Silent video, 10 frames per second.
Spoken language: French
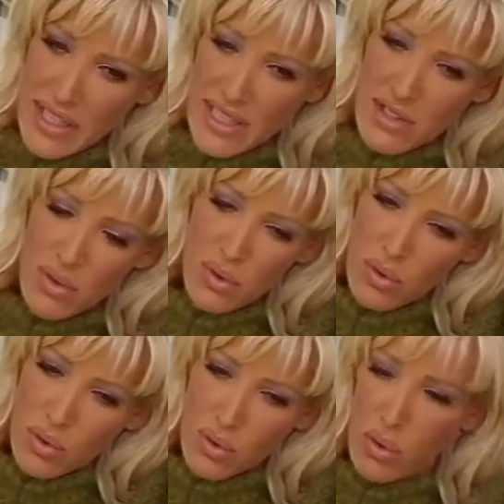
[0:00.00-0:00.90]
c'est pas une
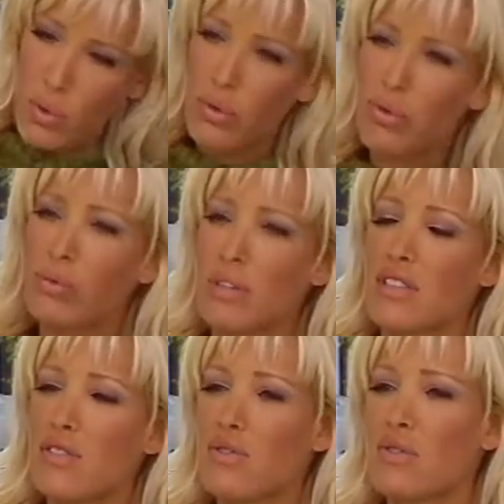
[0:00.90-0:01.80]
question de, gros sous,
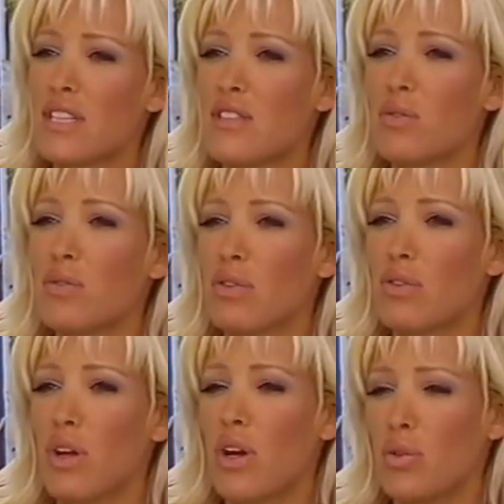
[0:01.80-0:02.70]
moi, c'est juste une question
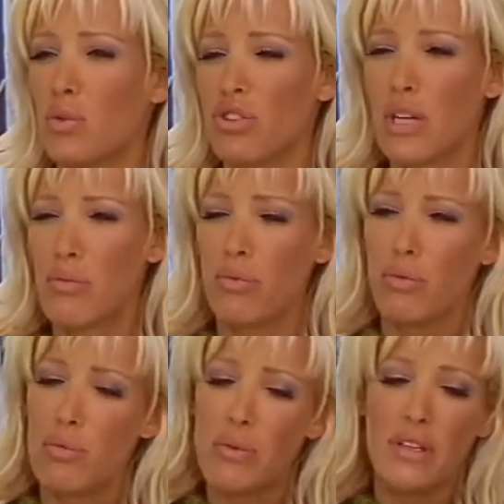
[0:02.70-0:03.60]
de toucher
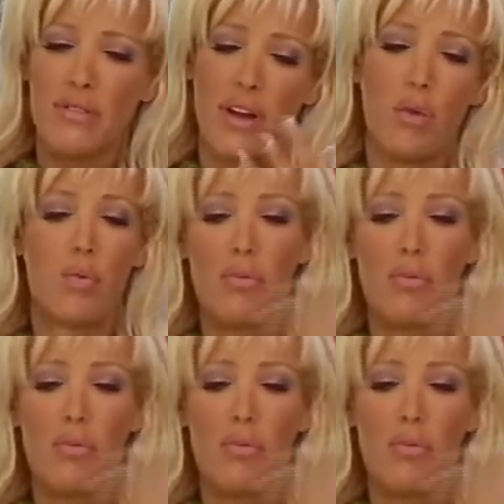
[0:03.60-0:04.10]
du public,